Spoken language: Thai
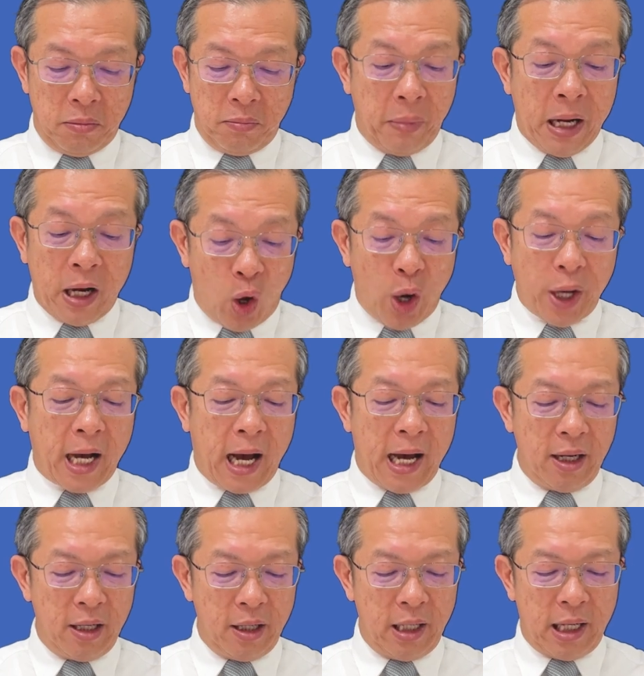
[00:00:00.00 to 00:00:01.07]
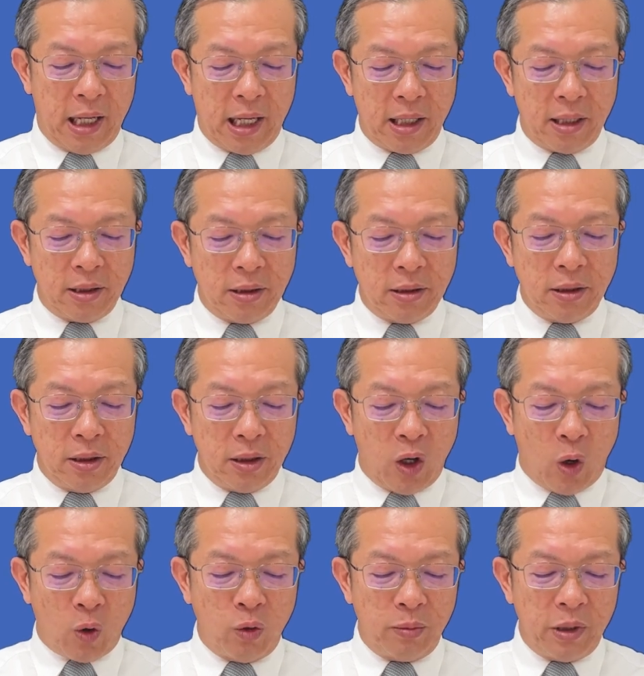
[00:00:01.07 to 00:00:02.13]
เป็นร้อยครั้งเลยนะ ข
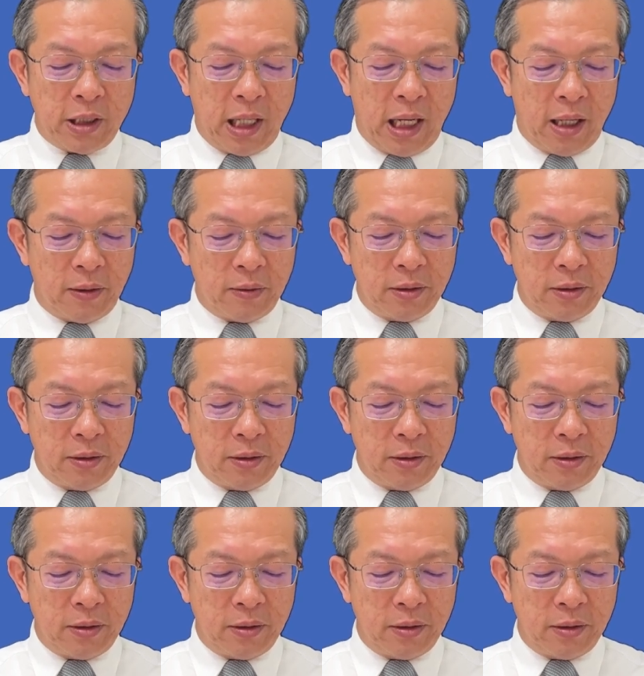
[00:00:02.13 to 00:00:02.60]
อบคุณพระเจ้า